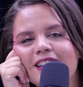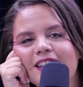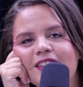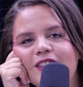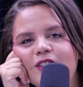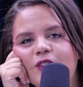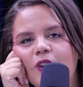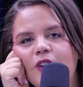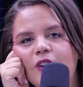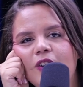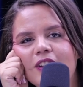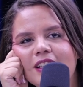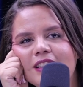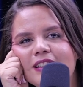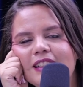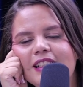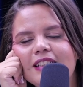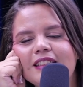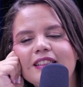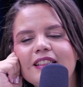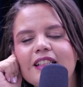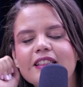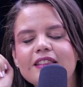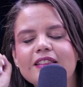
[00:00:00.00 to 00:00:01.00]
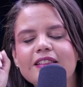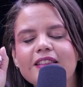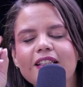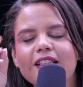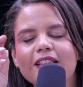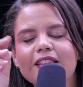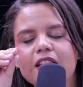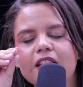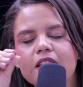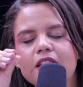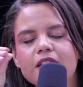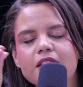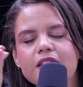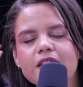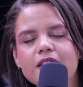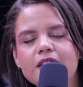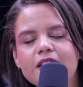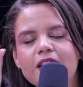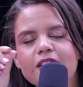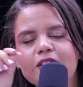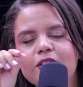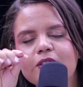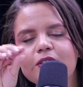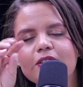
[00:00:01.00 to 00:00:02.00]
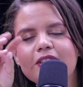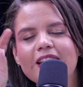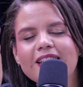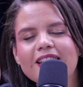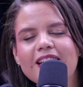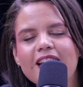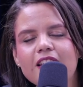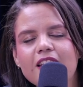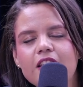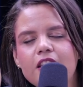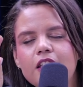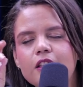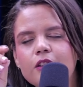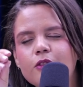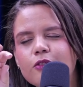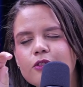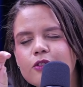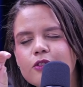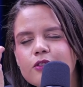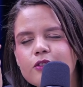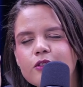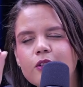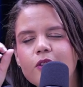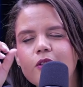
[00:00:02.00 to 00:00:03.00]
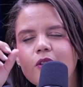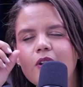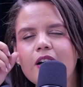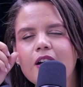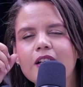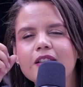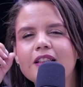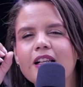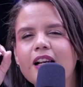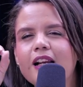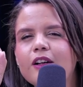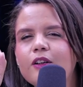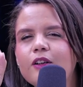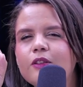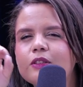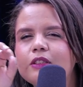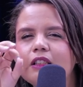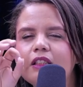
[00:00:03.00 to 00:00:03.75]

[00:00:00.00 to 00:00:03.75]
todas esas, esos detallitos, ¿no? Hasta la cosita